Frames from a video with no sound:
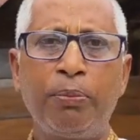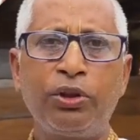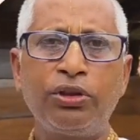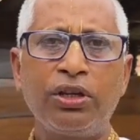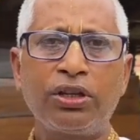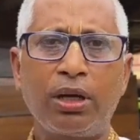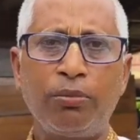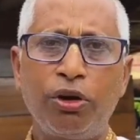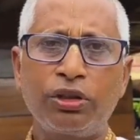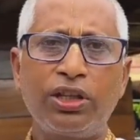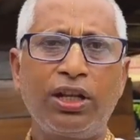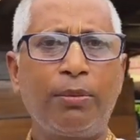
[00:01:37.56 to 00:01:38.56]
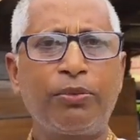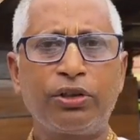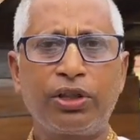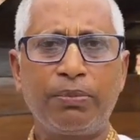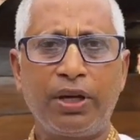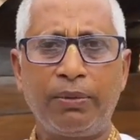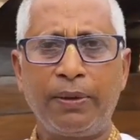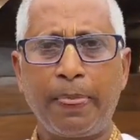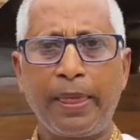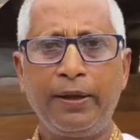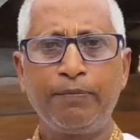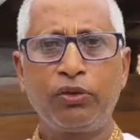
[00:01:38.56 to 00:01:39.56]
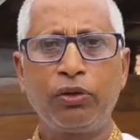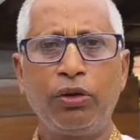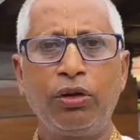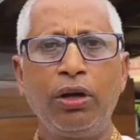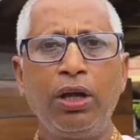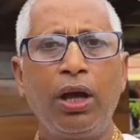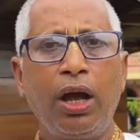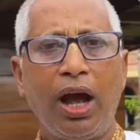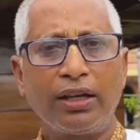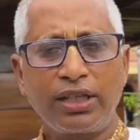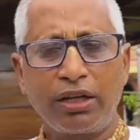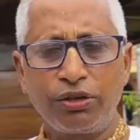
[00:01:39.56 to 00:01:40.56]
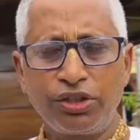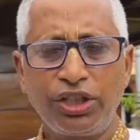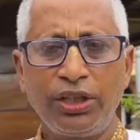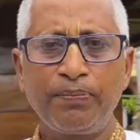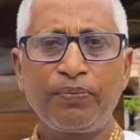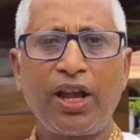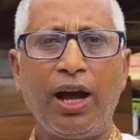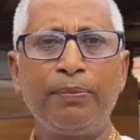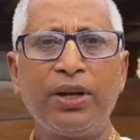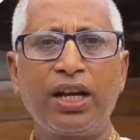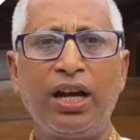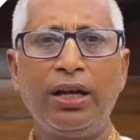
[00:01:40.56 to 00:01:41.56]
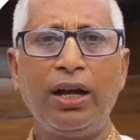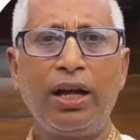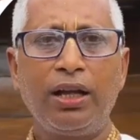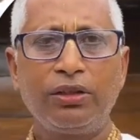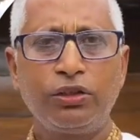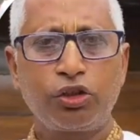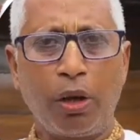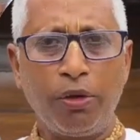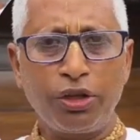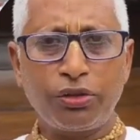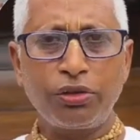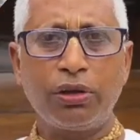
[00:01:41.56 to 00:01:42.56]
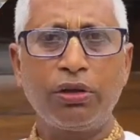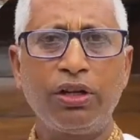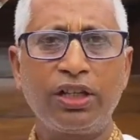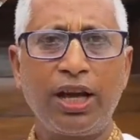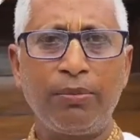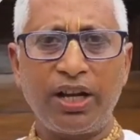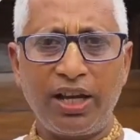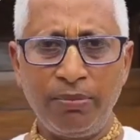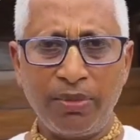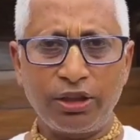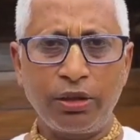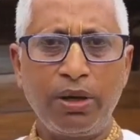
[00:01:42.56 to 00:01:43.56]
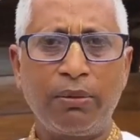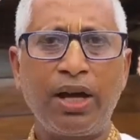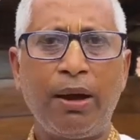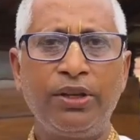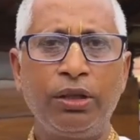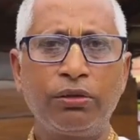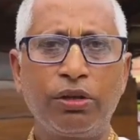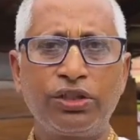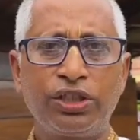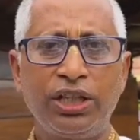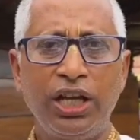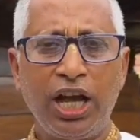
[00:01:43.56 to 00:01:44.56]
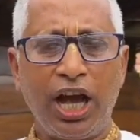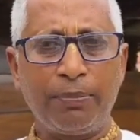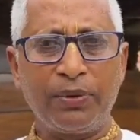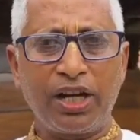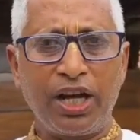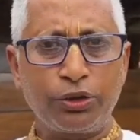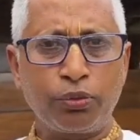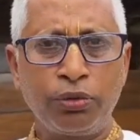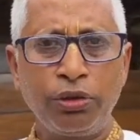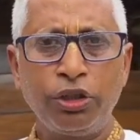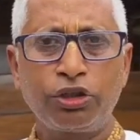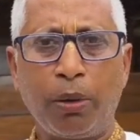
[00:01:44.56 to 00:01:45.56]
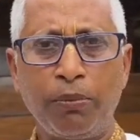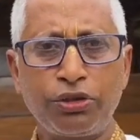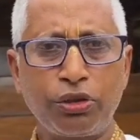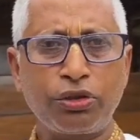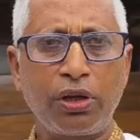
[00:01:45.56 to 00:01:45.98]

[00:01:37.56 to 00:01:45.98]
অপ্রতিহতা ভক্তি লাভ করতে পারবে তো আশা করছি আপনারা সমস্ত জনগণকে আমরা এই মাধ্যমে আমরা আবেদন করছি আপনারা আসুন সমস্ত